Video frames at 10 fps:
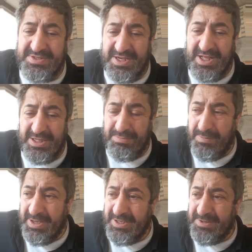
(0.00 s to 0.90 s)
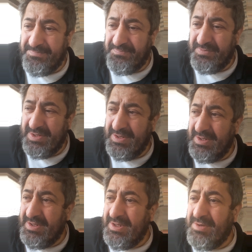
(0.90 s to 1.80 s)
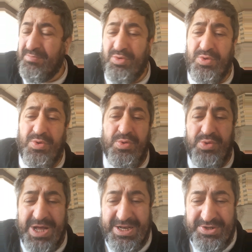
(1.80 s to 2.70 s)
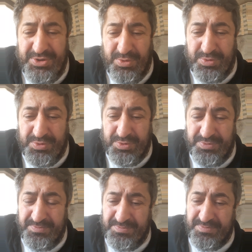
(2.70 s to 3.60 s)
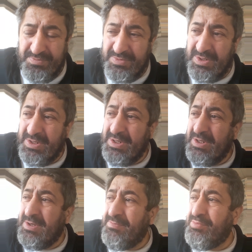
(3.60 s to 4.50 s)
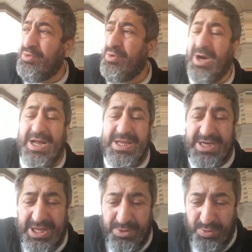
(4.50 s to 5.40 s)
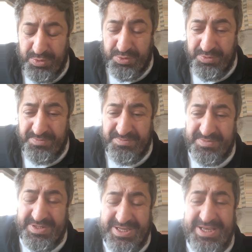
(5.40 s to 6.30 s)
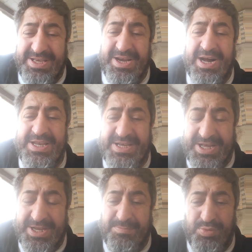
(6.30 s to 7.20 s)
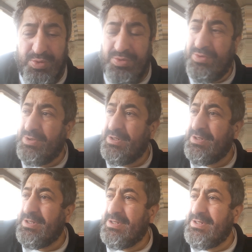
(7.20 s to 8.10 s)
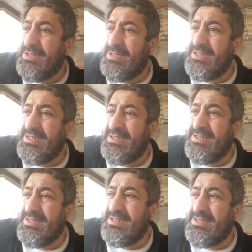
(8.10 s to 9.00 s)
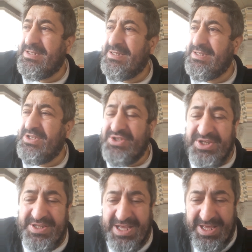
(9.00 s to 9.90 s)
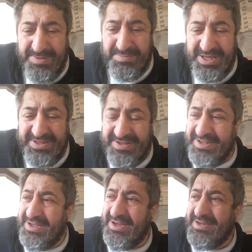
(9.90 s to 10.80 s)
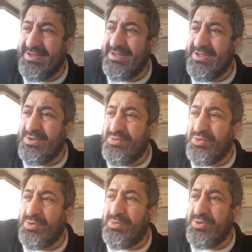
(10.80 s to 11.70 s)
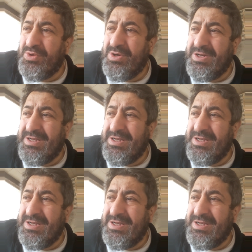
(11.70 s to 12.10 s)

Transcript: sakallı bebek. Bu Hünerlice olsun. Bu Ali Kara olsun ki Ali Kara bu e, işin ehemmiyetini, durumunu